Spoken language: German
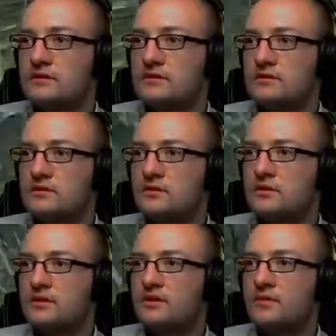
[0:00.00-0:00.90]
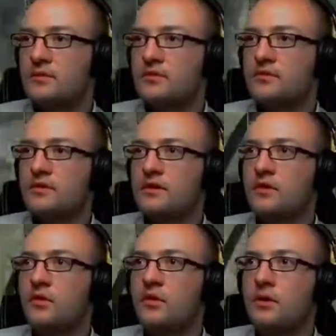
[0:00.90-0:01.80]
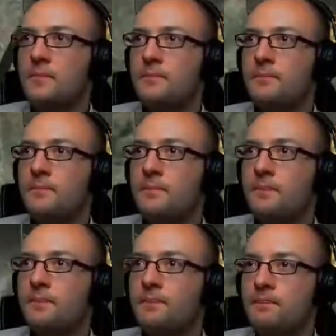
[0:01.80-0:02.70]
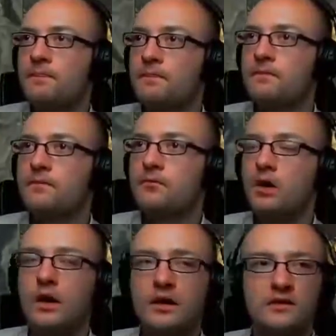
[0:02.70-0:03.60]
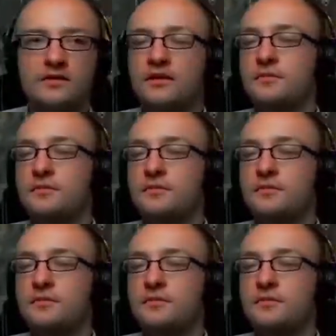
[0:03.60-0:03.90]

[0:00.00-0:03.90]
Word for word: So, dann gehen wir mal kurz wieder hier hoch. Boah, das